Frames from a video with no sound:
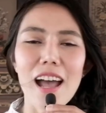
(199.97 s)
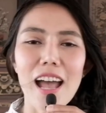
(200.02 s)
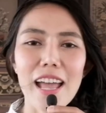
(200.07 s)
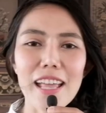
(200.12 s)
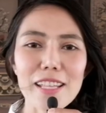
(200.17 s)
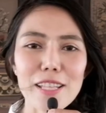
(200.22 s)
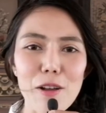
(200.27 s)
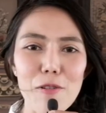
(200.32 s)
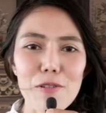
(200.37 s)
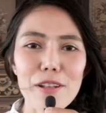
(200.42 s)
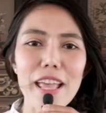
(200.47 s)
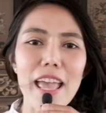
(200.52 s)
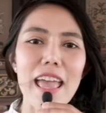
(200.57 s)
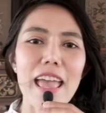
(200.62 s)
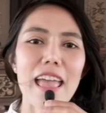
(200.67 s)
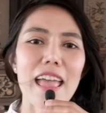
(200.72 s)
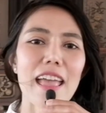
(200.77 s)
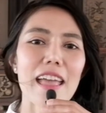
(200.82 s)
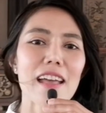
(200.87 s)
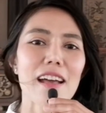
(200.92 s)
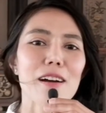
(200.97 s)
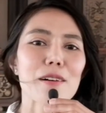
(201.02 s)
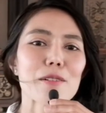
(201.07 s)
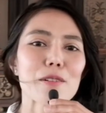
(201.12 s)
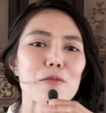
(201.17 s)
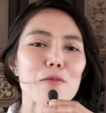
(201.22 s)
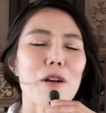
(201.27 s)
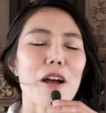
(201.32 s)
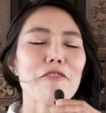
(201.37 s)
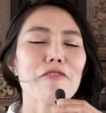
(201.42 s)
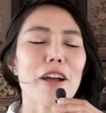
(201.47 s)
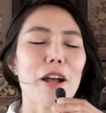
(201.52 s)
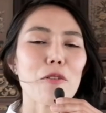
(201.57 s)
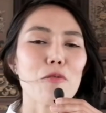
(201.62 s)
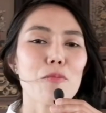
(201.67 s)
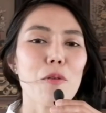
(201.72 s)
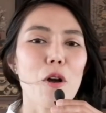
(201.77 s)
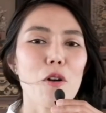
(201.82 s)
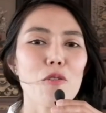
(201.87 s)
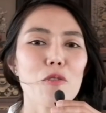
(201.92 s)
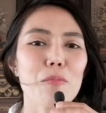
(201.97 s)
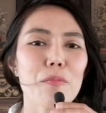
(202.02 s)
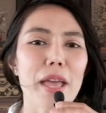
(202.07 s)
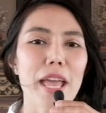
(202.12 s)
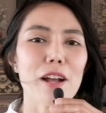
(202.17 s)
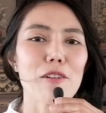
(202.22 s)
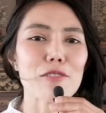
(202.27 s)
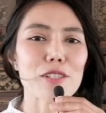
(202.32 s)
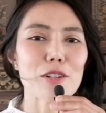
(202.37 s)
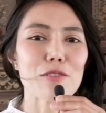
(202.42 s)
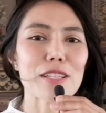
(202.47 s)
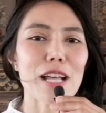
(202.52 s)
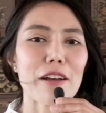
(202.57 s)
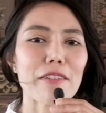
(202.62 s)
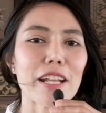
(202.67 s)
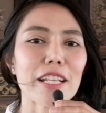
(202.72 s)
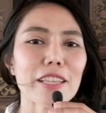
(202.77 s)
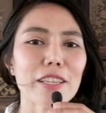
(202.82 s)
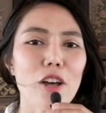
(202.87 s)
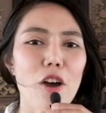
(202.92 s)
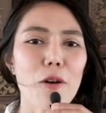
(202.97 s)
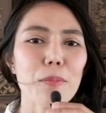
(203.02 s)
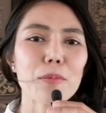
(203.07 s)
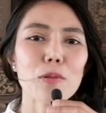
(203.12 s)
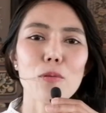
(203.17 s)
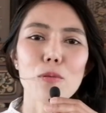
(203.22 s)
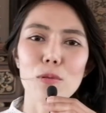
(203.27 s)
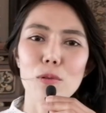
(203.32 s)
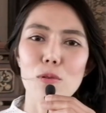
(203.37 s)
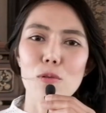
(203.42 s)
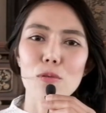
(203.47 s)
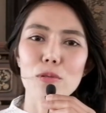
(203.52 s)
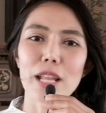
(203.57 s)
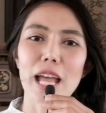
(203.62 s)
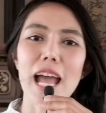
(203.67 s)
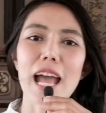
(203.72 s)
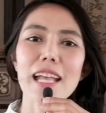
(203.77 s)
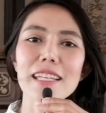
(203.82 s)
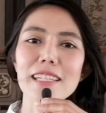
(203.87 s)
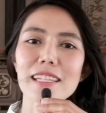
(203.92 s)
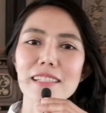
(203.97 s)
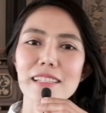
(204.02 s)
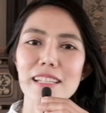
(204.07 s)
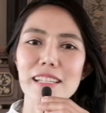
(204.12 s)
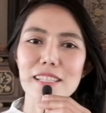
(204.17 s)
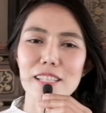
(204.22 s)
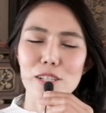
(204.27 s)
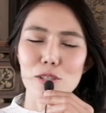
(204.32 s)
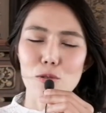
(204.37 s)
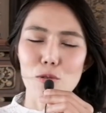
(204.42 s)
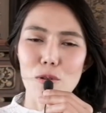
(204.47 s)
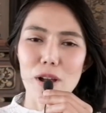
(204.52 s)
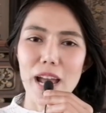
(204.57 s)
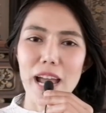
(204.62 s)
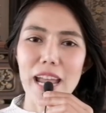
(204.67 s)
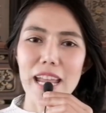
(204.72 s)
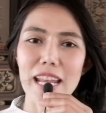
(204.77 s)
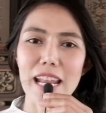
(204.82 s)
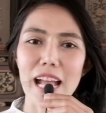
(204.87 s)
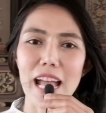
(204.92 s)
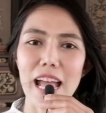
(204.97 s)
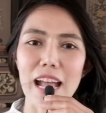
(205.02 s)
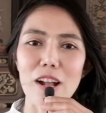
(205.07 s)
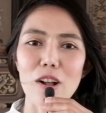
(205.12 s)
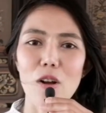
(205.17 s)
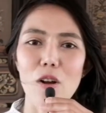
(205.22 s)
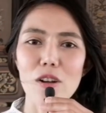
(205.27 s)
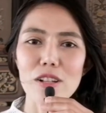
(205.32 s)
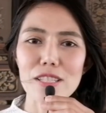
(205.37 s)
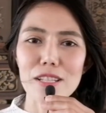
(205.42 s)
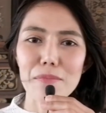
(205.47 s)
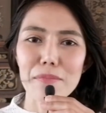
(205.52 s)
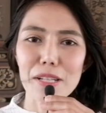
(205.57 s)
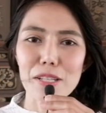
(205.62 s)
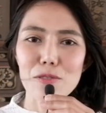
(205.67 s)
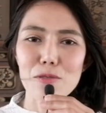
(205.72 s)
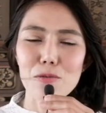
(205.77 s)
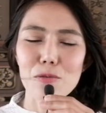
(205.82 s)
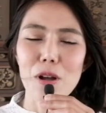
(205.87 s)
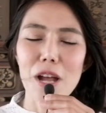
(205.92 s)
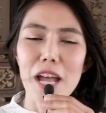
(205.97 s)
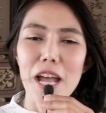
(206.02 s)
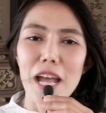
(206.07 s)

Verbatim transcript: ให้เฒ่าแก่หรือว่าฝั่งคุณพ่อคุณแม่ของเจ้าสาวนั้นตอบตกลงถ้ายินดีจะยกให้นะคะก็จะมาสู่